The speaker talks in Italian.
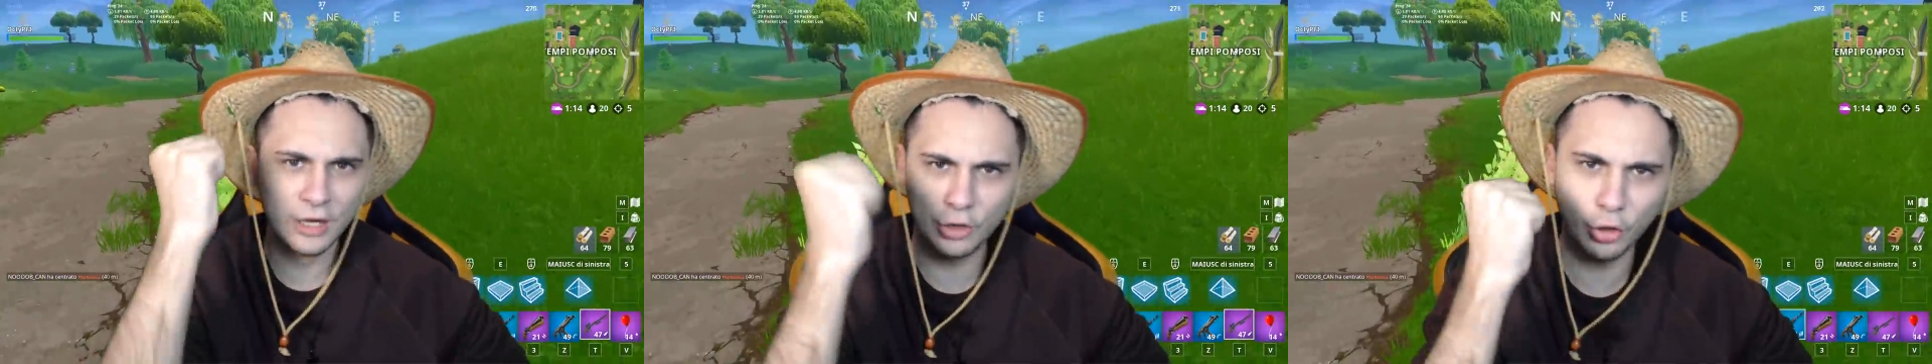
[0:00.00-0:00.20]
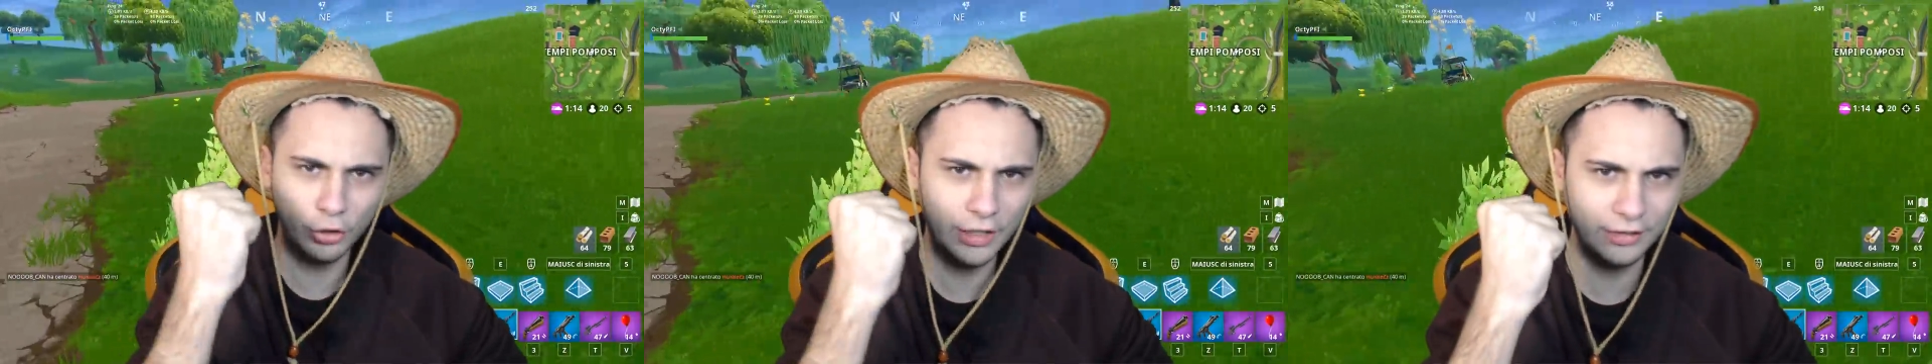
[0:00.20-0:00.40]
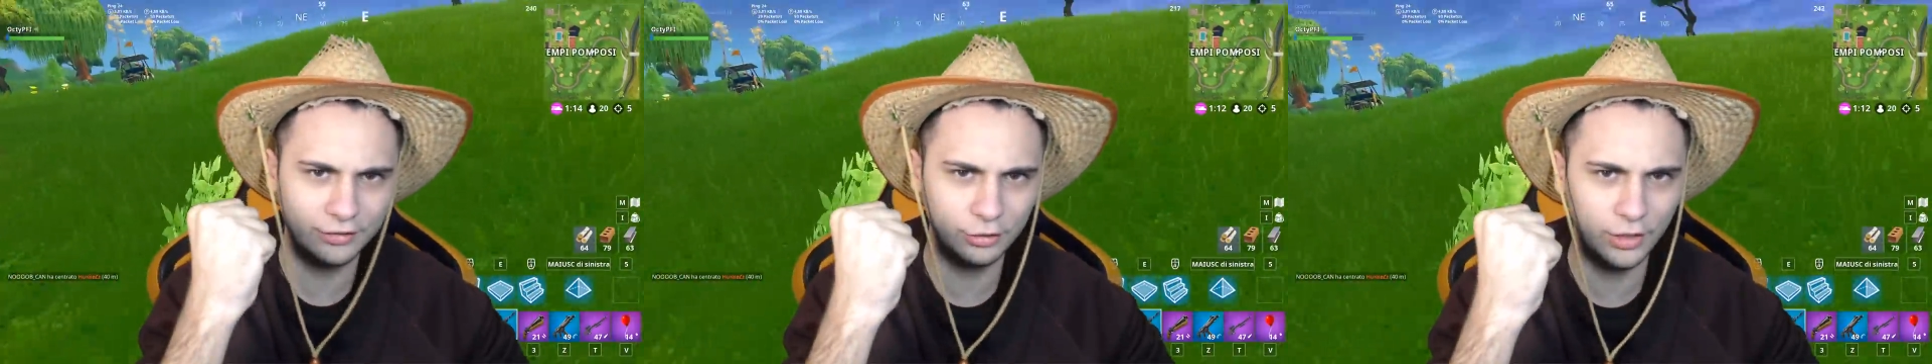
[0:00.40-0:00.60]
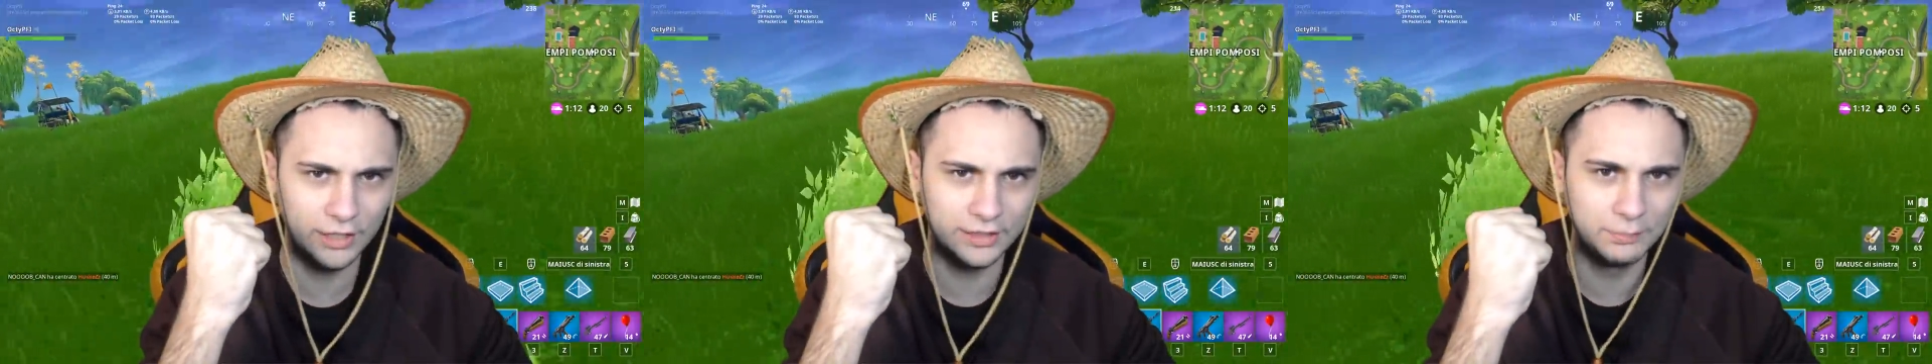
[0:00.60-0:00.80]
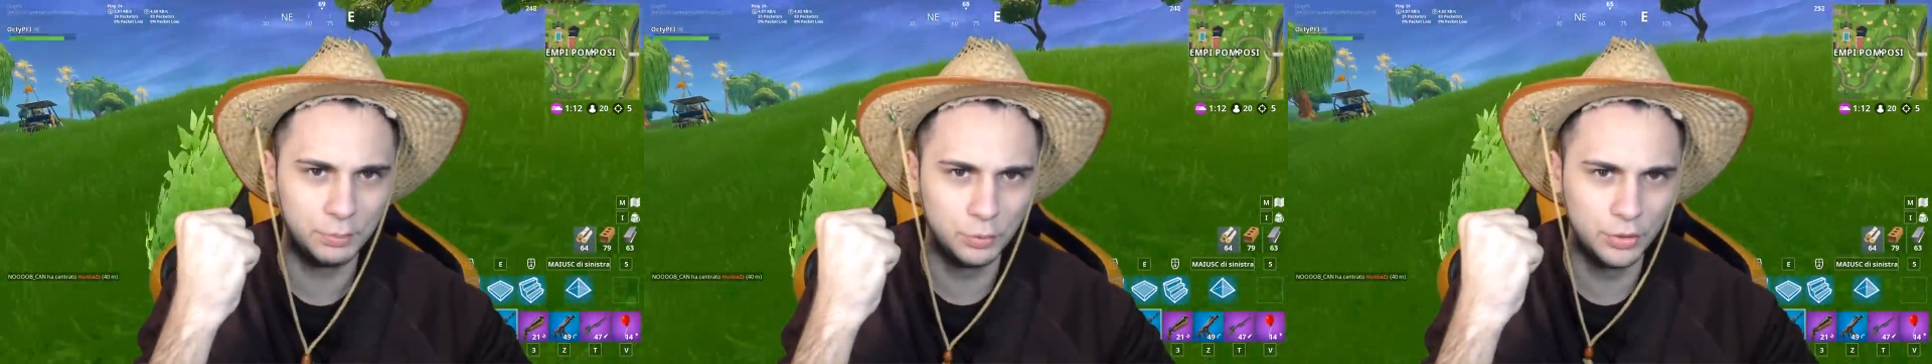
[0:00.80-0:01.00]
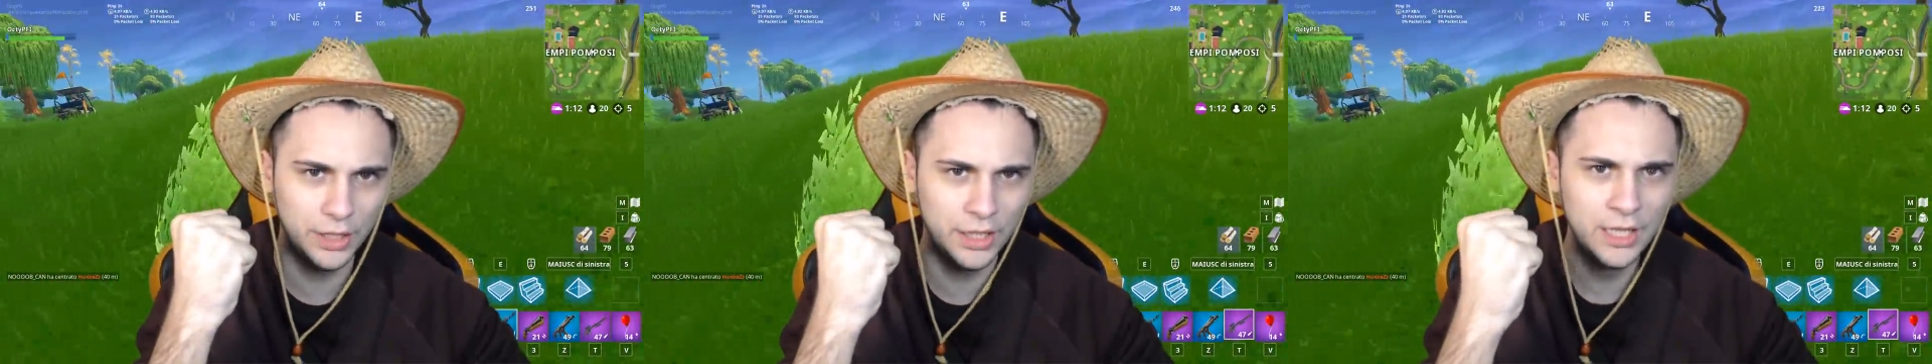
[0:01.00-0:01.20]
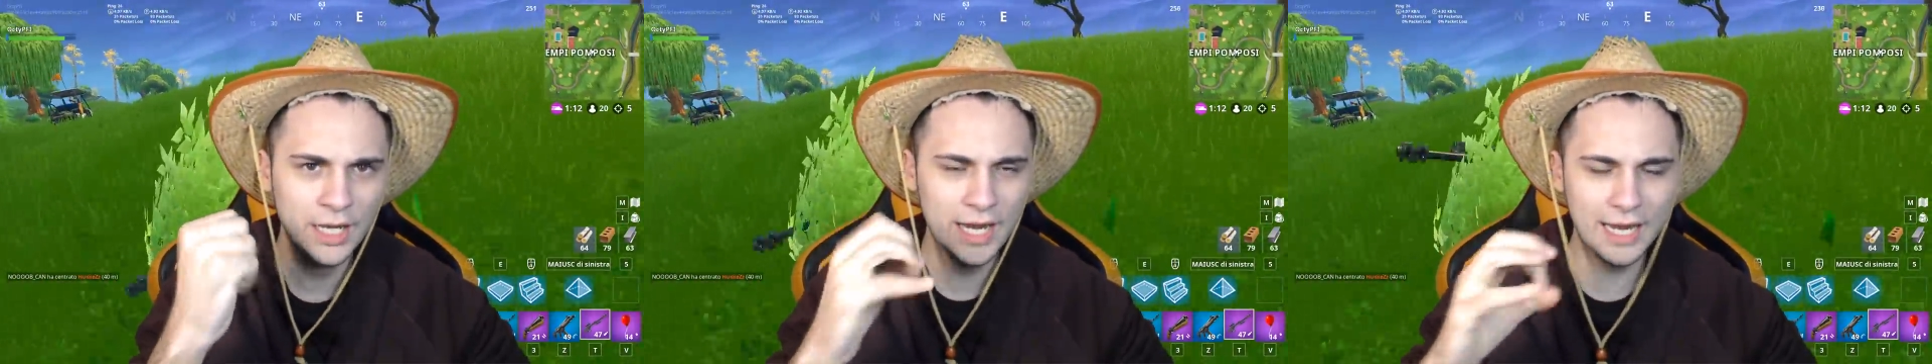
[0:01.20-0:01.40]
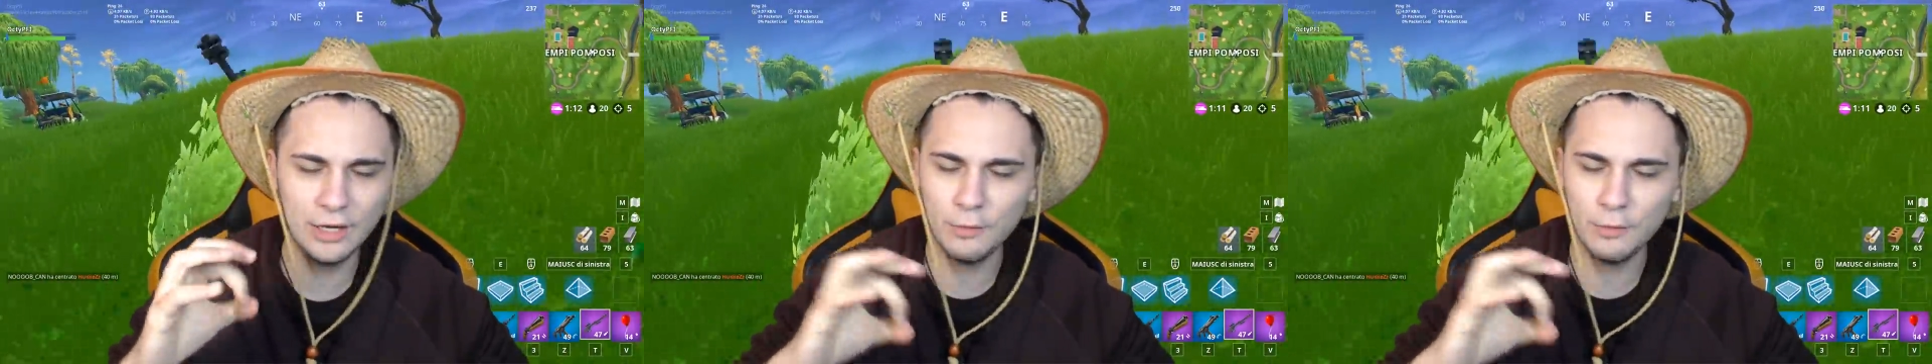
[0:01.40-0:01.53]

connessionati puri e